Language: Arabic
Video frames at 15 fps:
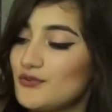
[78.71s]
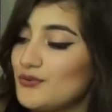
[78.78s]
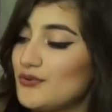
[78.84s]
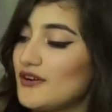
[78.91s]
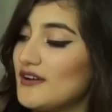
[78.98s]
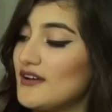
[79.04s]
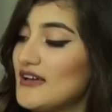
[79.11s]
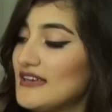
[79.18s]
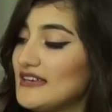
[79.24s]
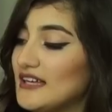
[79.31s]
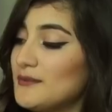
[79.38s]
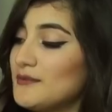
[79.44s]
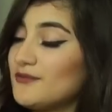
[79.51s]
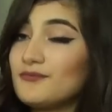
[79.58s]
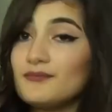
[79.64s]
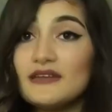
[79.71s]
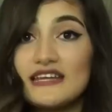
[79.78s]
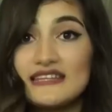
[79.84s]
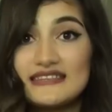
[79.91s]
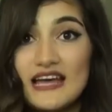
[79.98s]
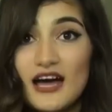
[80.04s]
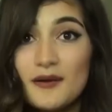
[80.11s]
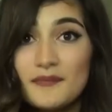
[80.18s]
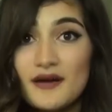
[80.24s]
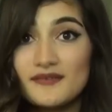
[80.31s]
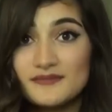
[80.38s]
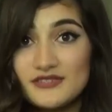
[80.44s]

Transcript: ويعني من من قدام